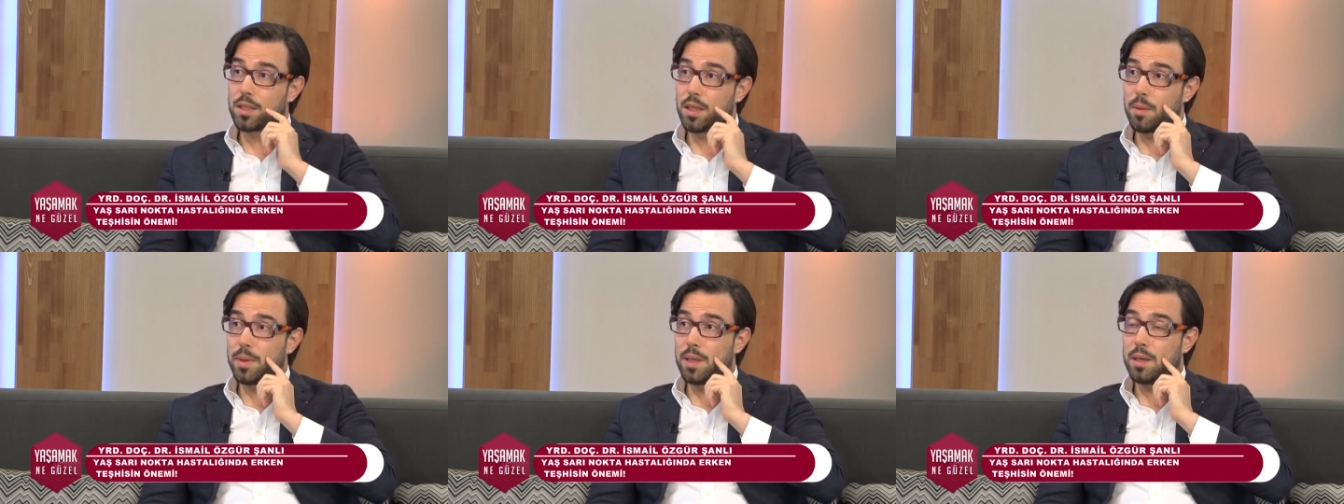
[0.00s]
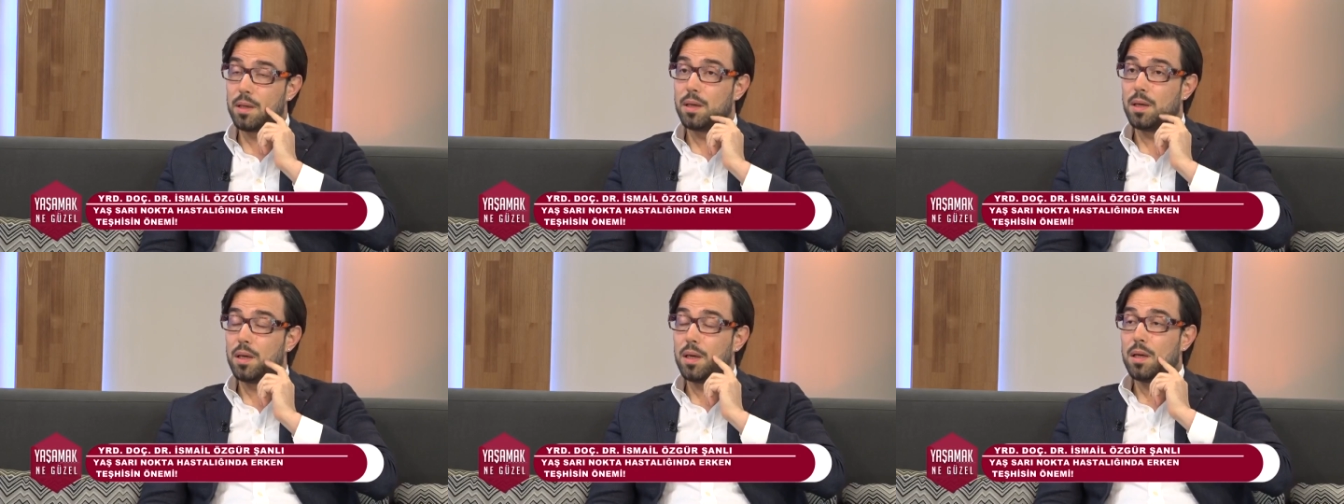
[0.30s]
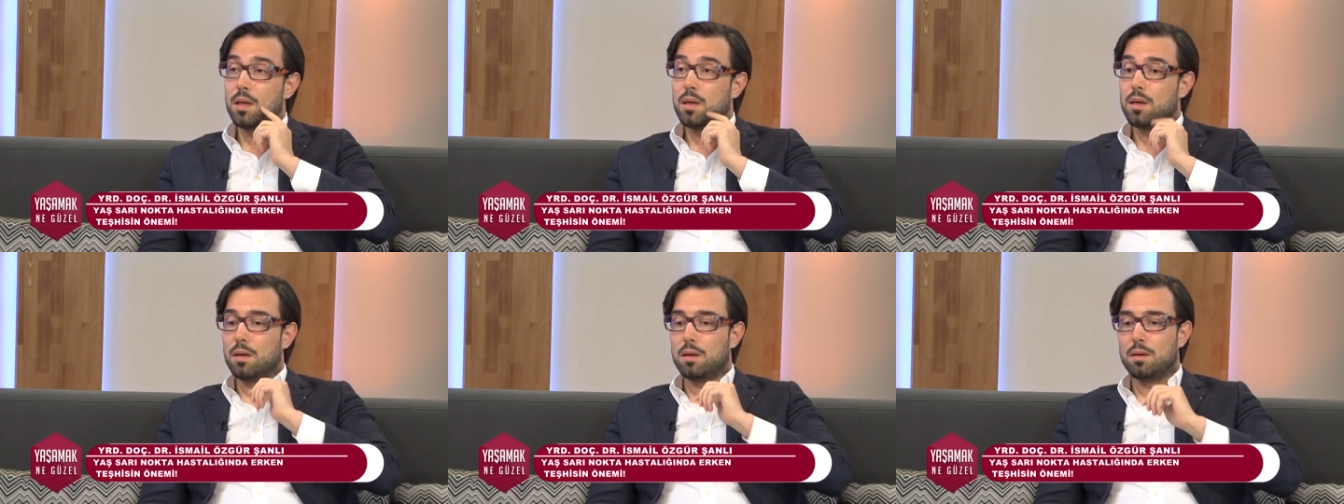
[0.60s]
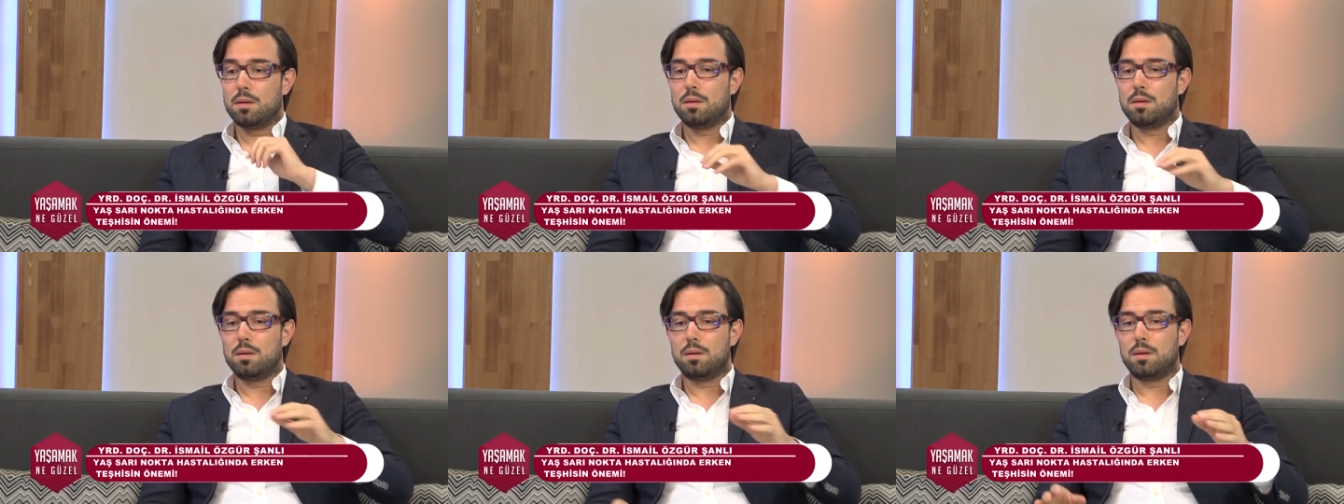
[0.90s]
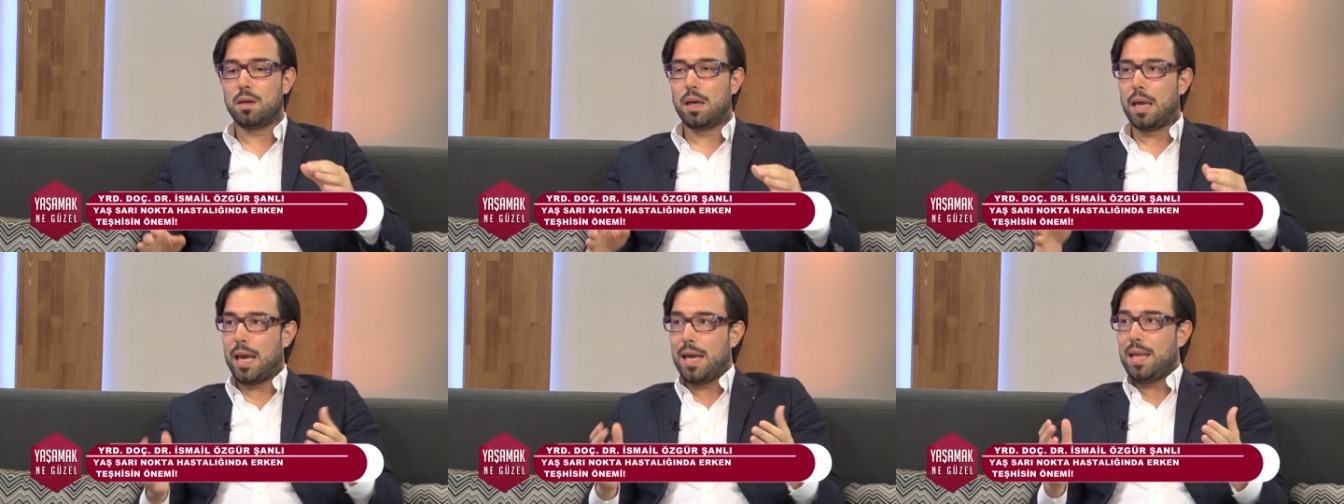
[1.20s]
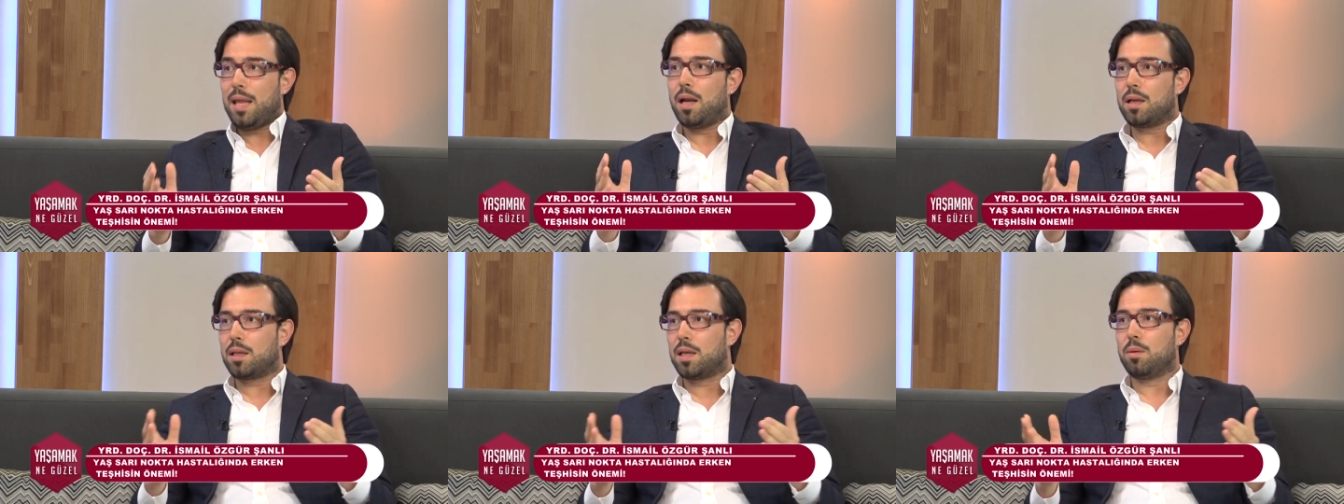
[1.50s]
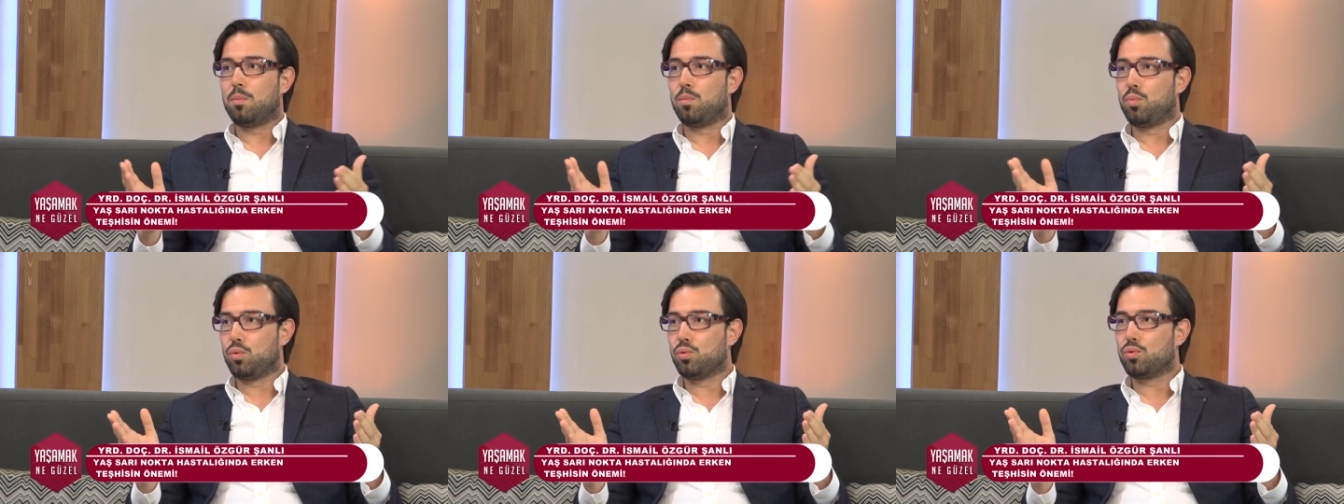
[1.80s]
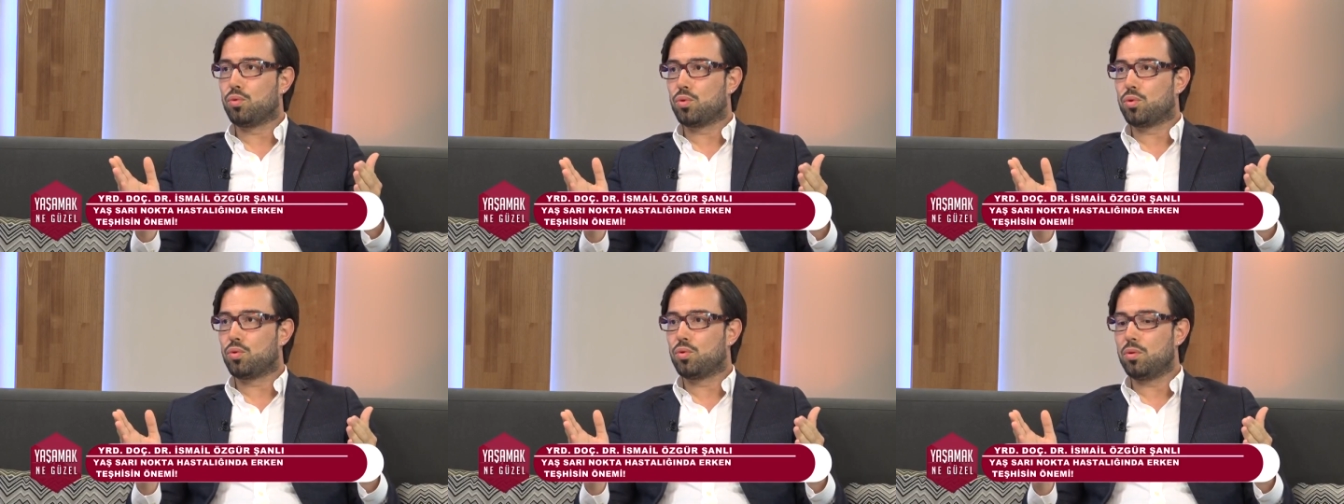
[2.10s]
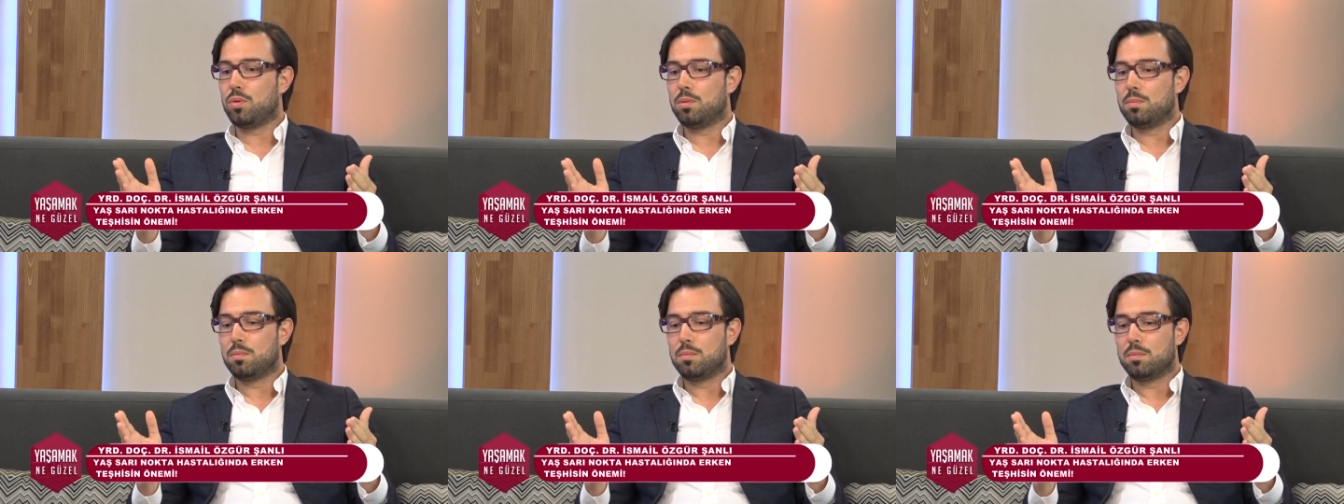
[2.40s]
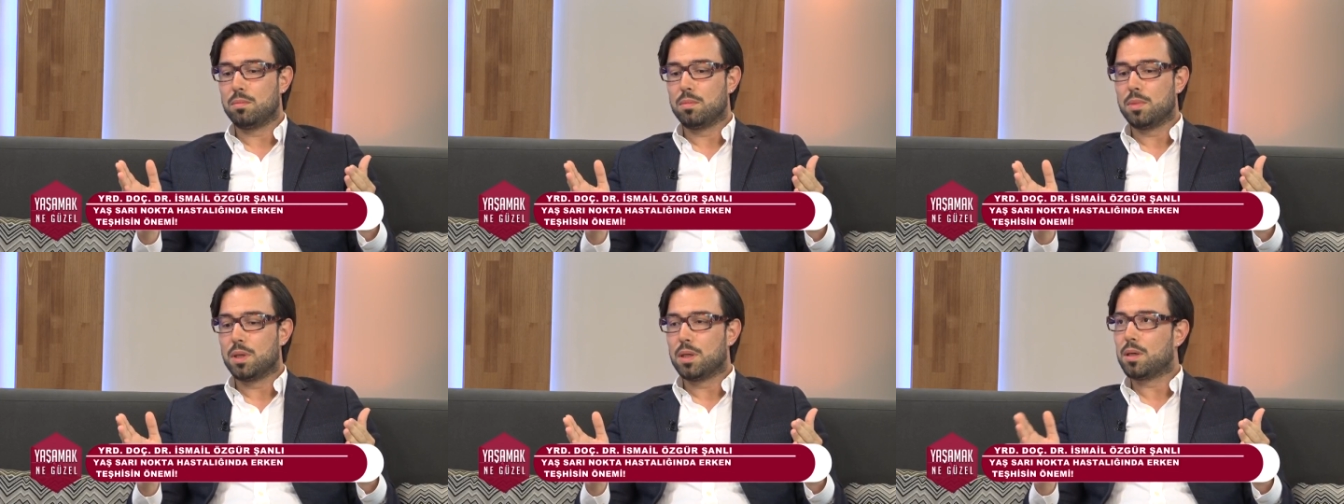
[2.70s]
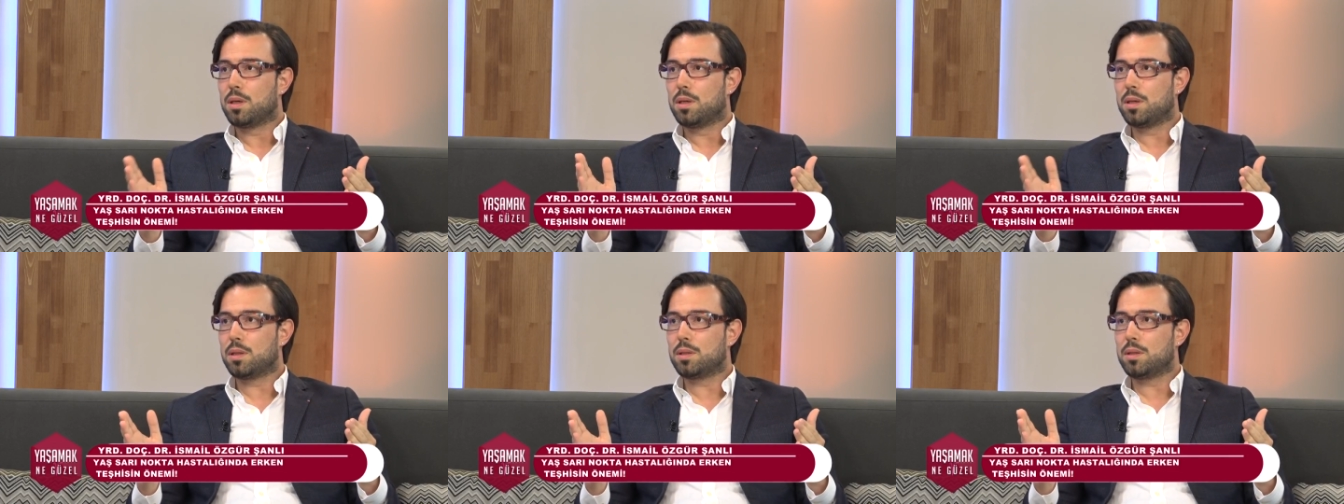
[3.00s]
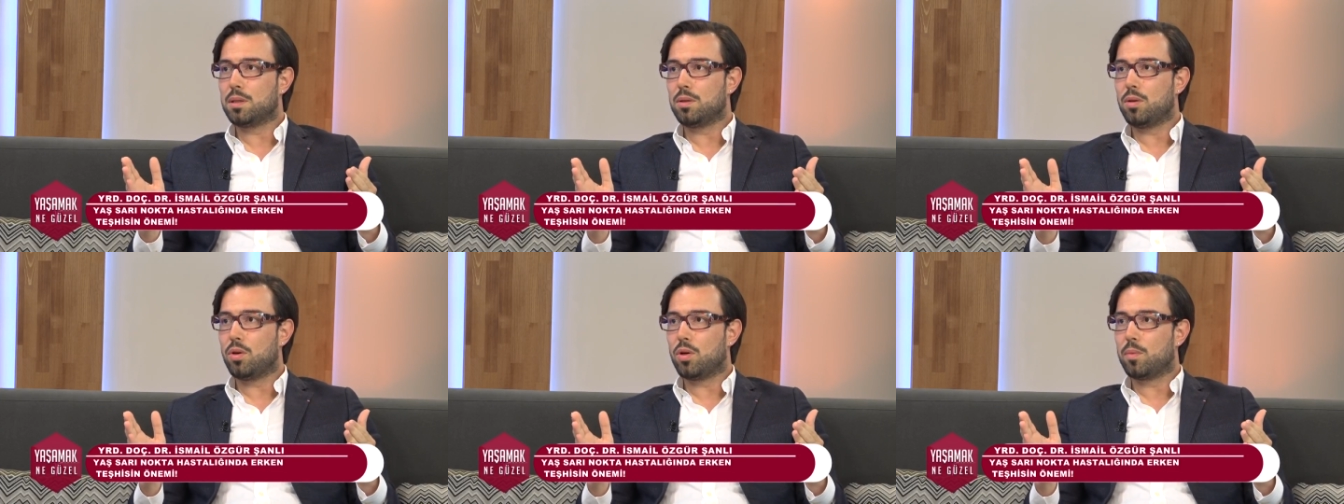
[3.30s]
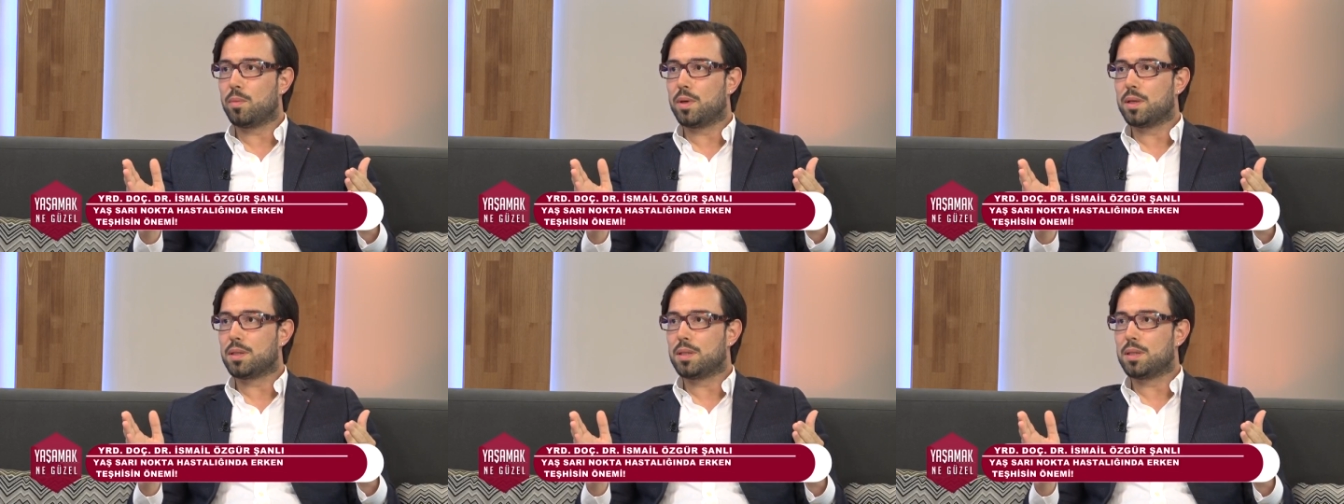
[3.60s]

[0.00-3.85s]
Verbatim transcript: tabii. Ee, en erken bulgusu Kırık kırıklı görme.